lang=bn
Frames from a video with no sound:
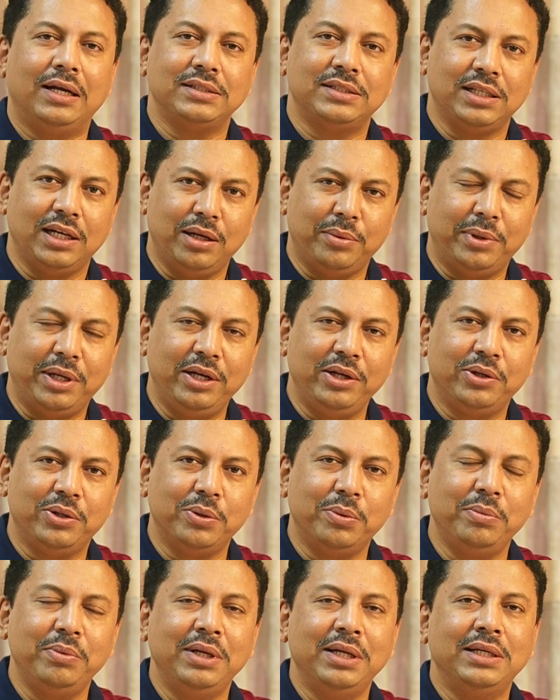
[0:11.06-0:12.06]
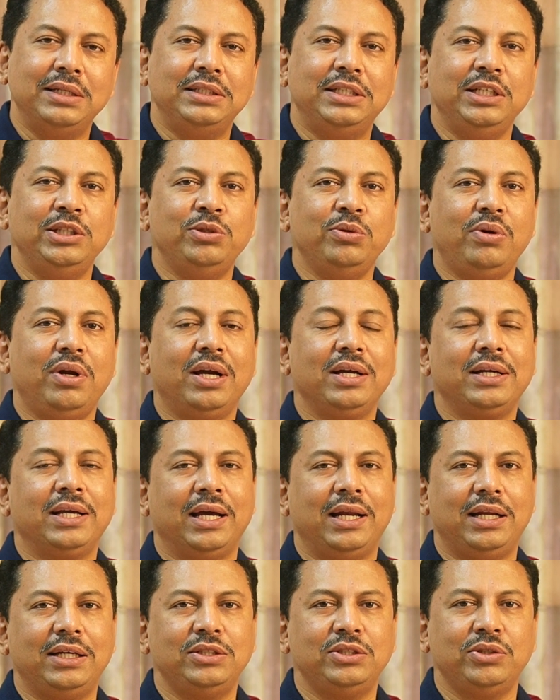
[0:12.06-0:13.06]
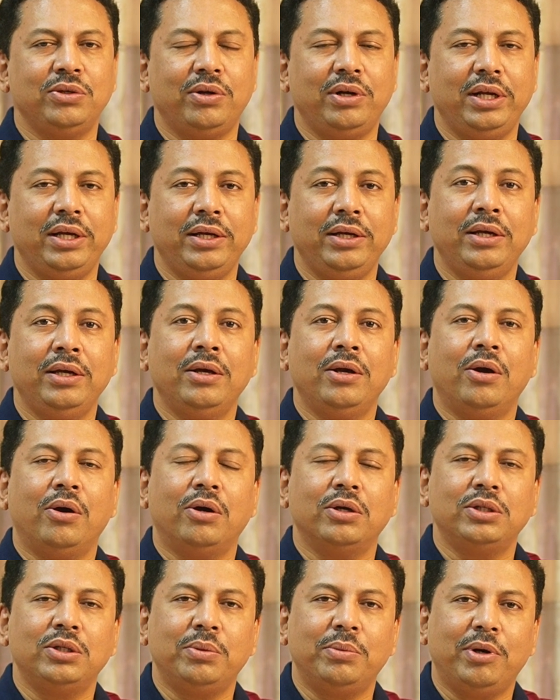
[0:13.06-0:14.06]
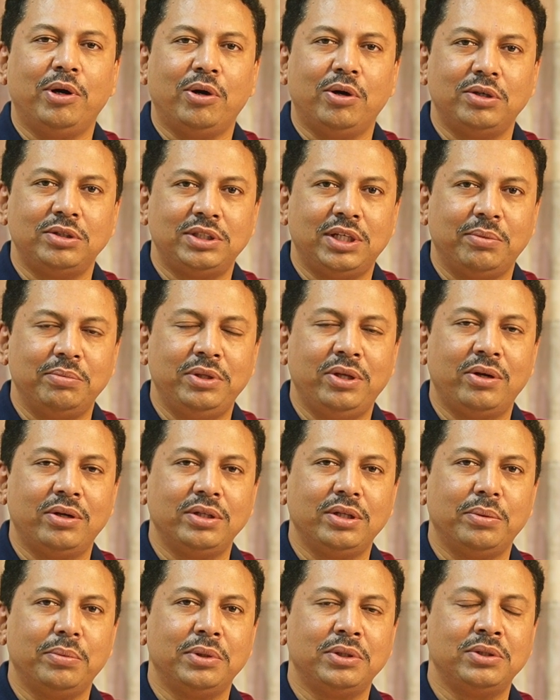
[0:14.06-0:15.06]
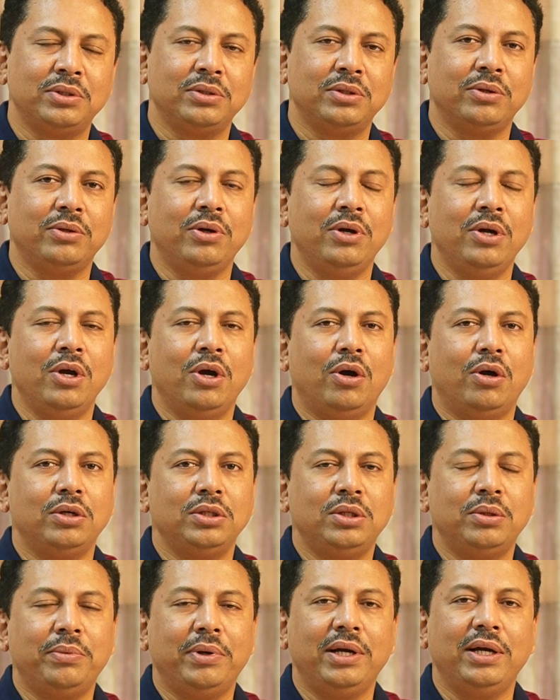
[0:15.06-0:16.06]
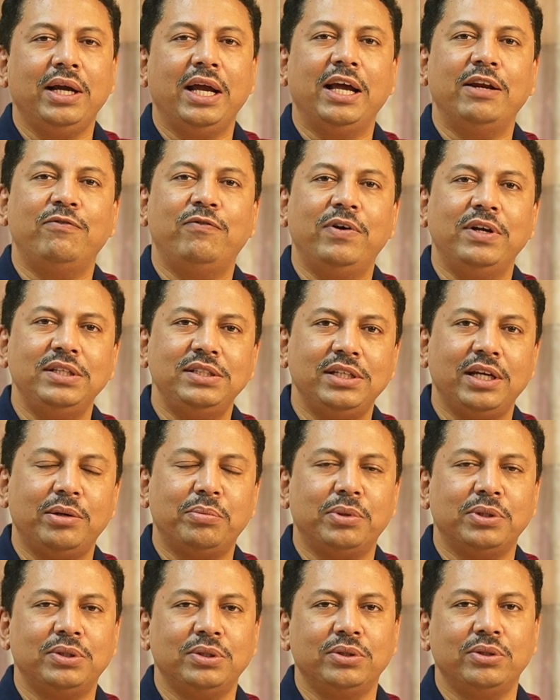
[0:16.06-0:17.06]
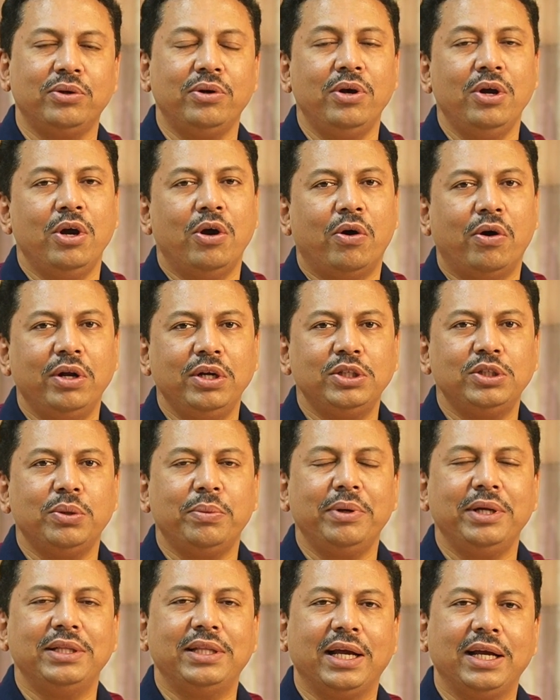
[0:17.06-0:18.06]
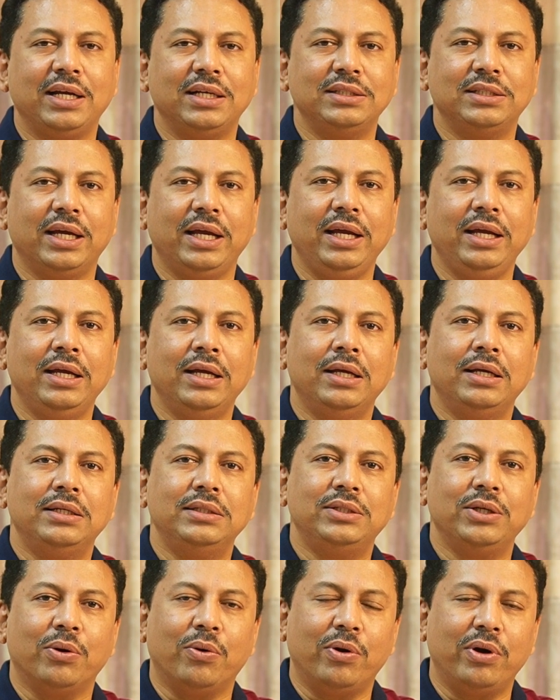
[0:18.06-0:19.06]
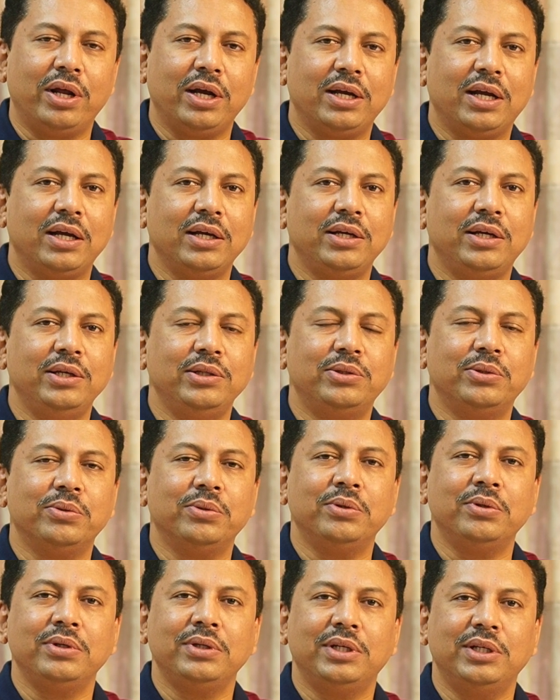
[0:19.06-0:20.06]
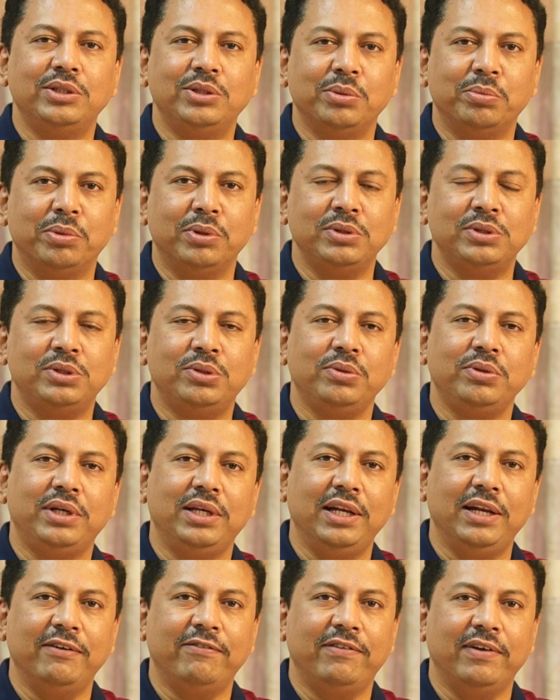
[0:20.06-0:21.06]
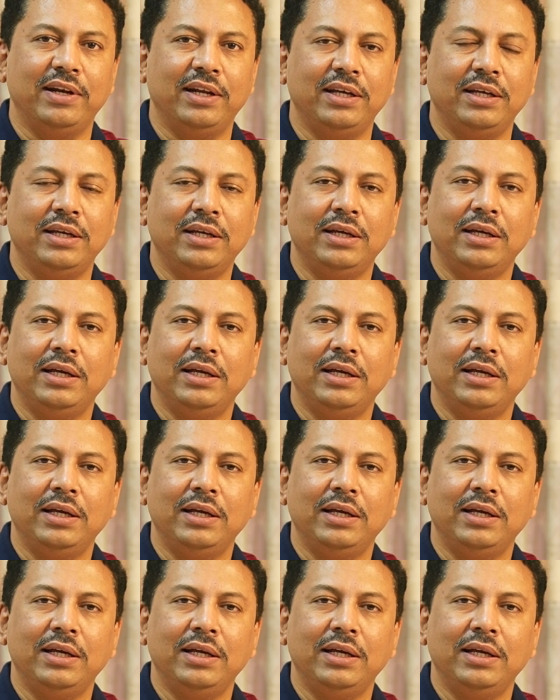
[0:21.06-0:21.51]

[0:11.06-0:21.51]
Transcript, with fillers: আসসালামু আলাইকুম শিশুরা খেলার ছলে অথবা অসাবধানতাবশত অথবা অ্যাডভেঞ্চার বসত অনেক সময় দেখা যায় যে অনাকাঙ্ক্ষিত কিছু বস্তু গিলে ফেলে